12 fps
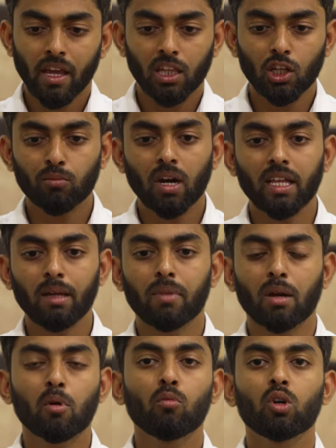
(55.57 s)
இதுக்கு முன்னாடி
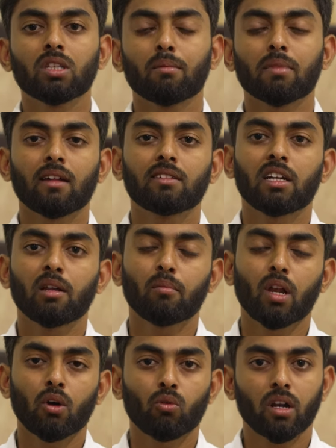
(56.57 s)
பிரம்ம முகூர்த்தம் கிளாஸ் அட்டன்
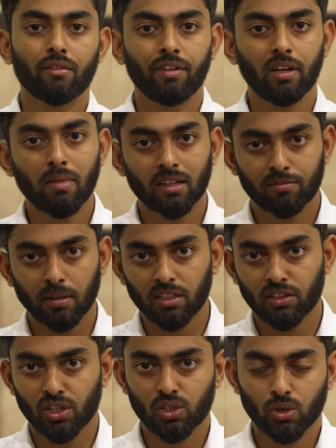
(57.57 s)
பண்ணவங்களோட ஃபீட்பேக்ஸ்
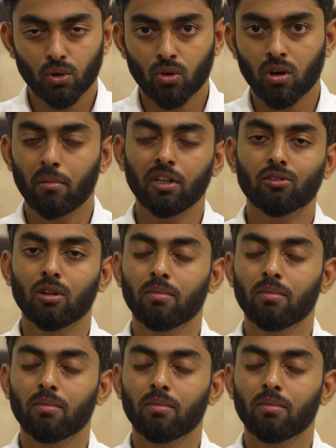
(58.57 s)
பற்றி தெரிஞ்சுக்கணும் அப்படின்னு சொல்லி